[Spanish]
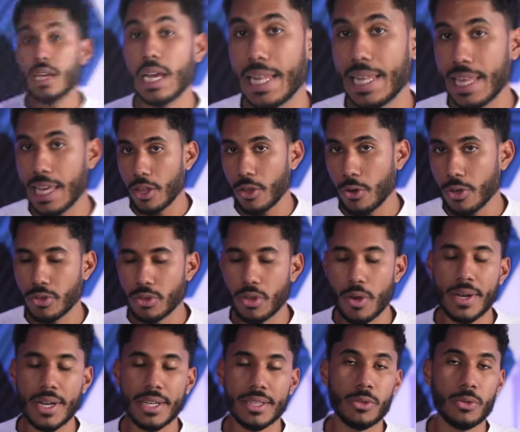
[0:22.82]
El día de hoy te voy
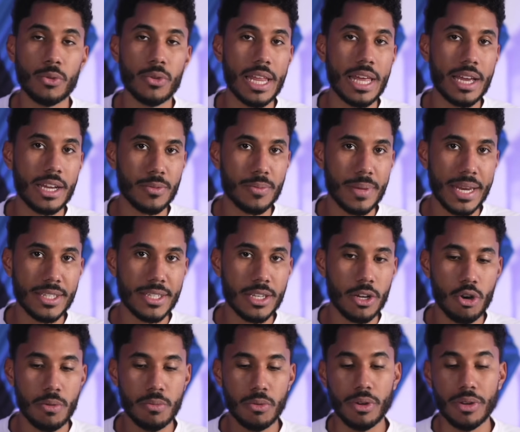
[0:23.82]
a hablar tanto de la experiencia
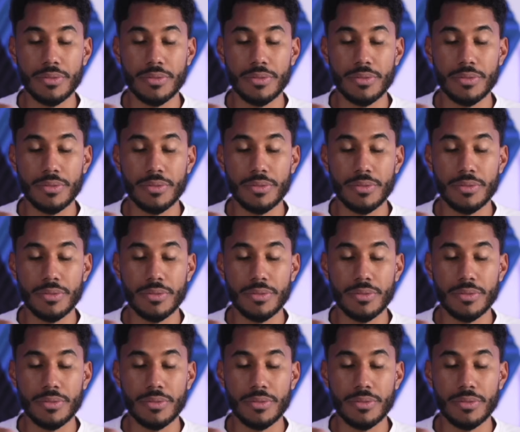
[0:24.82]
como